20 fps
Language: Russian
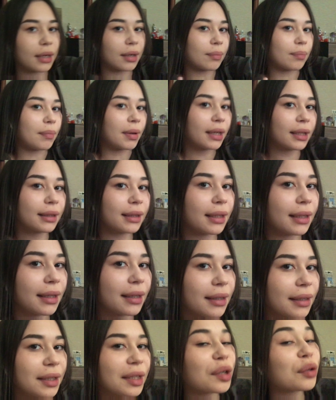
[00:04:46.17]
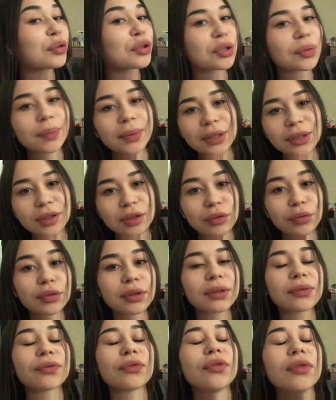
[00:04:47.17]
Ребята, я уже
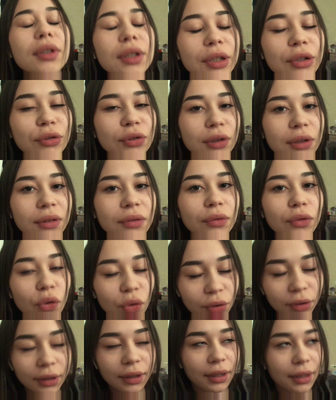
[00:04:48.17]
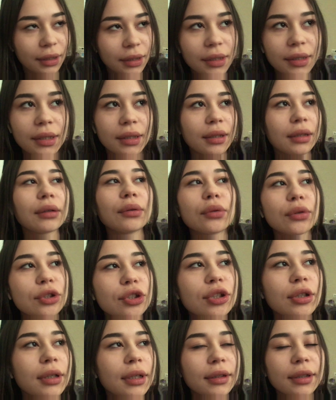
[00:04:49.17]
проснулась, выгрузила влог, наконец-то я
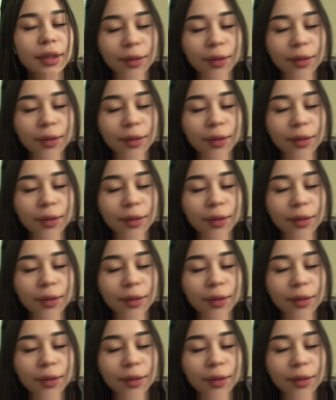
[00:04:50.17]
очень рада.